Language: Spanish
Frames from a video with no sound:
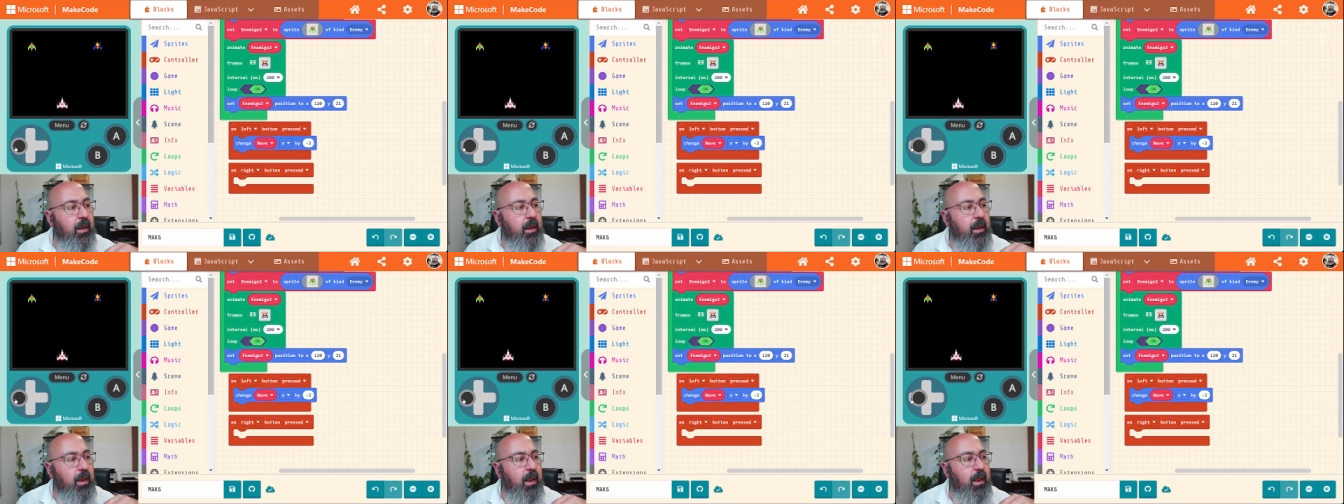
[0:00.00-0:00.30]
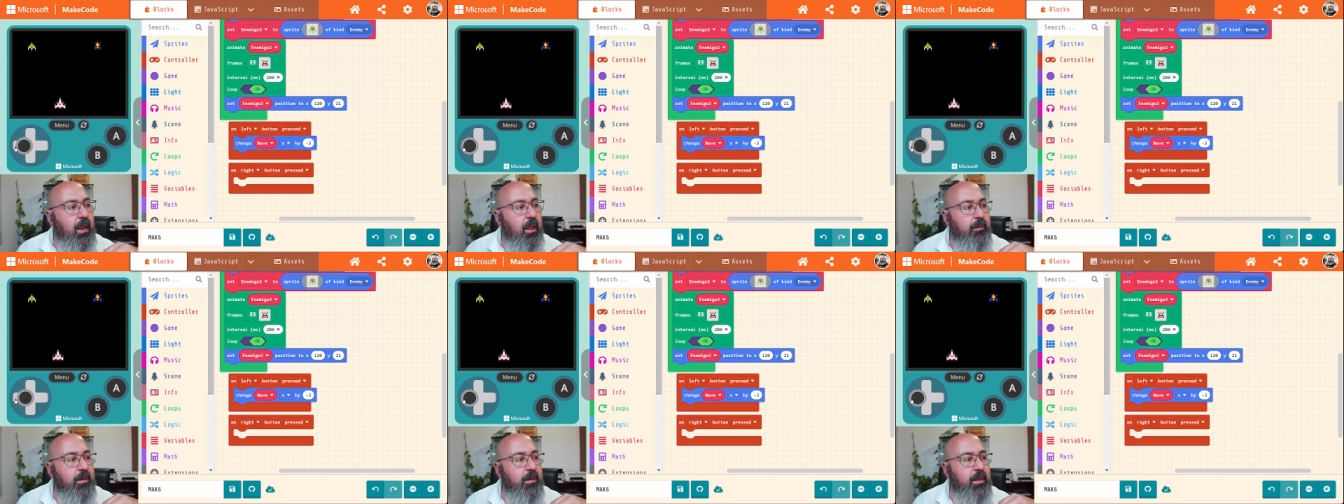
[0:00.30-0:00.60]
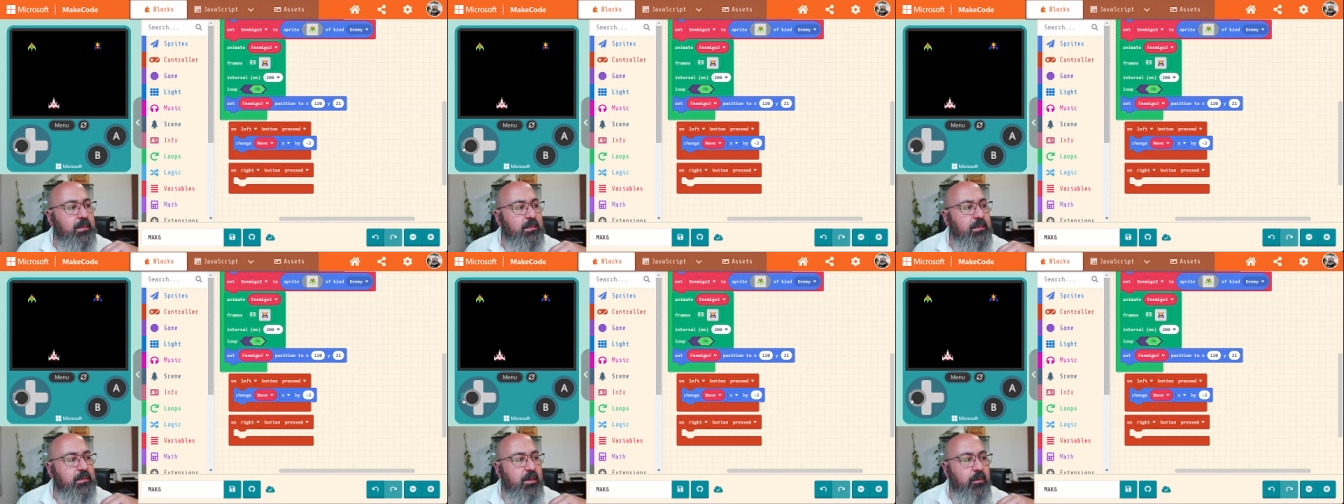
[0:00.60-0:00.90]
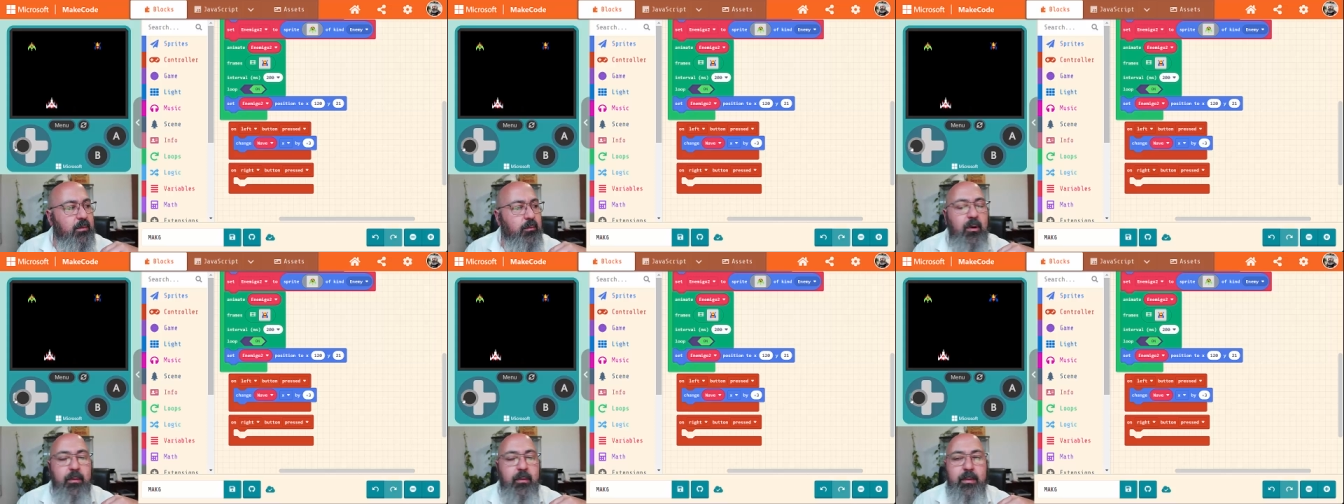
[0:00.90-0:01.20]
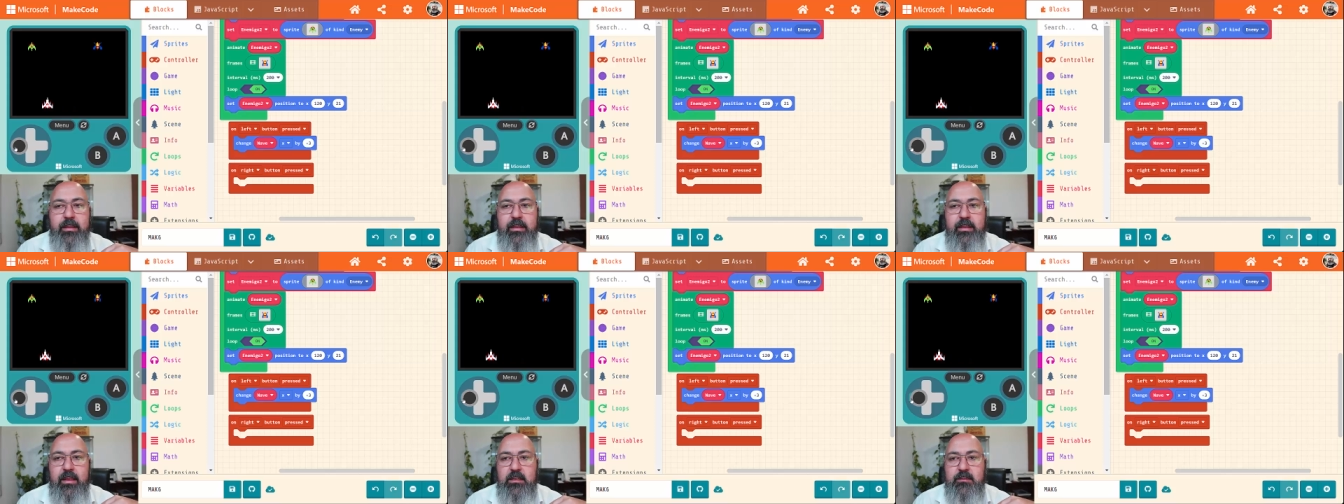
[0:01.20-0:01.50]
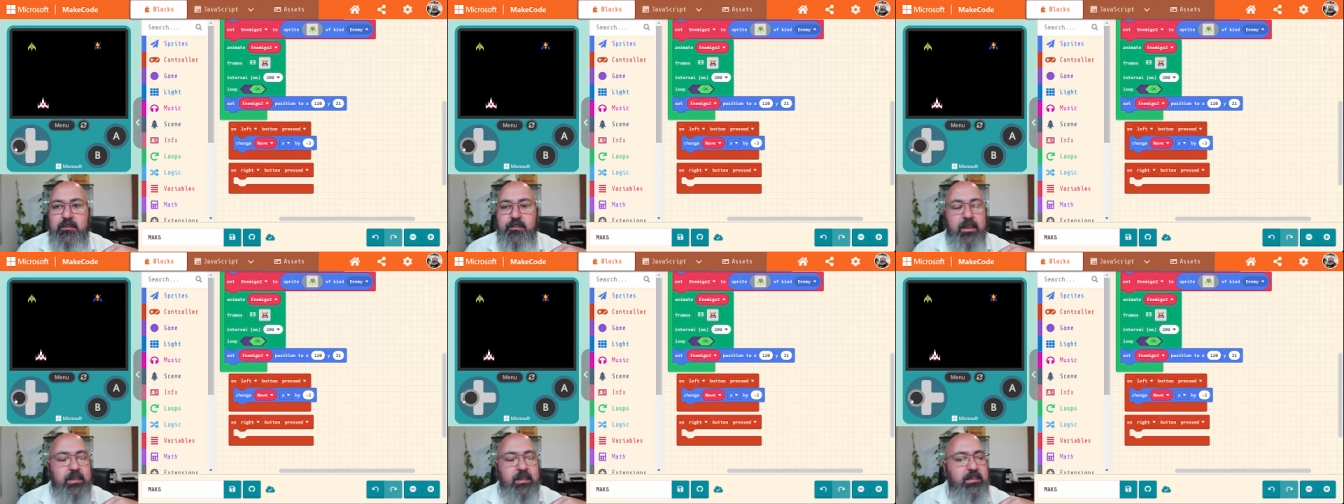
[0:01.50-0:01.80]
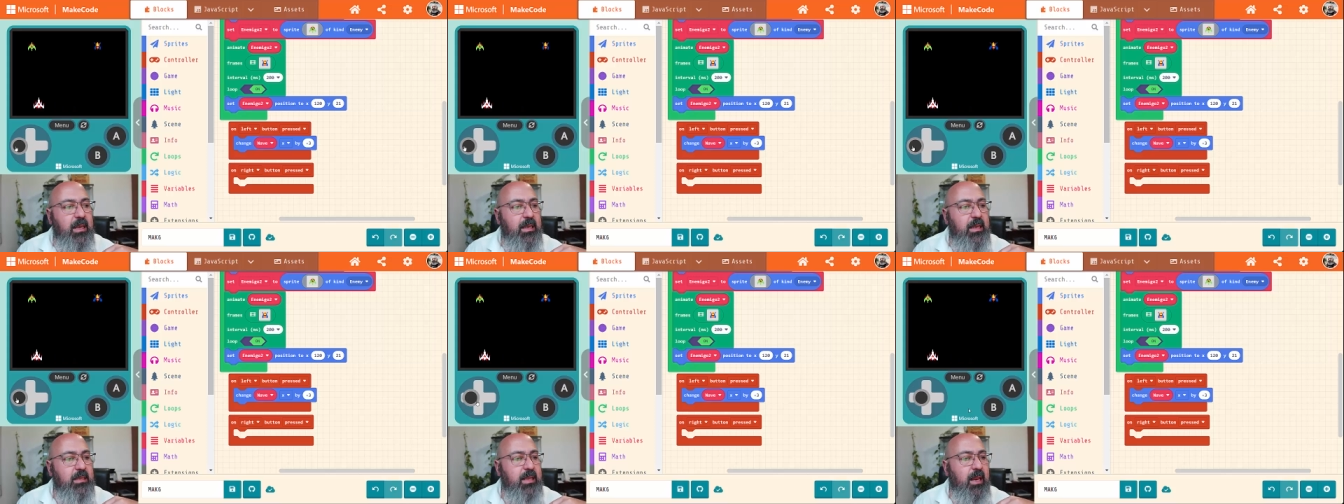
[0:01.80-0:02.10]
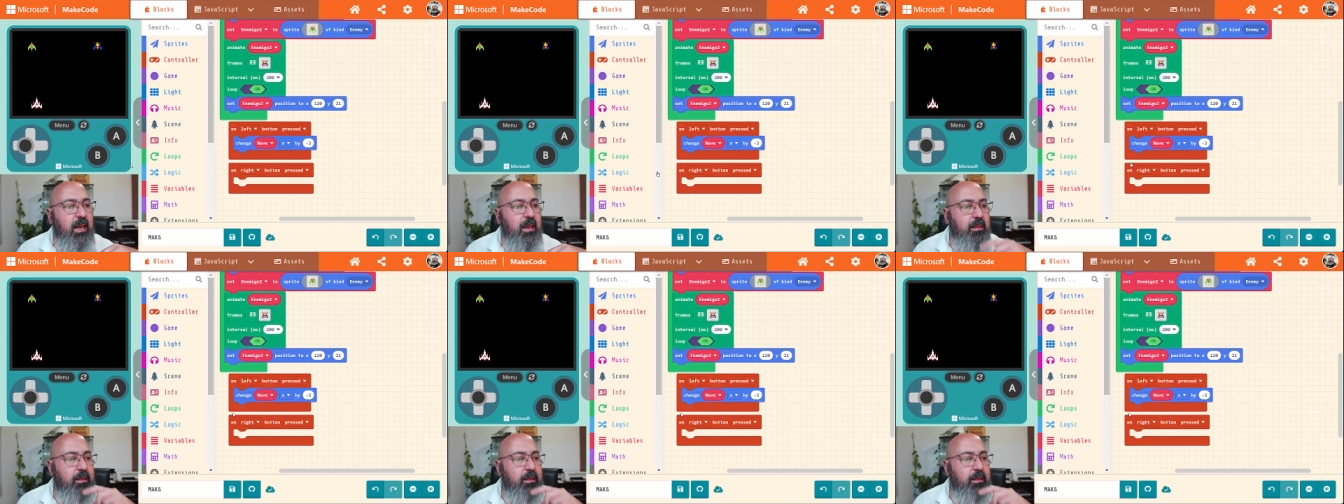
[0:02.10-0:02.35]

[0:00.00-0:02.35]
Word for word: la nave se mueve 3 píxeles a la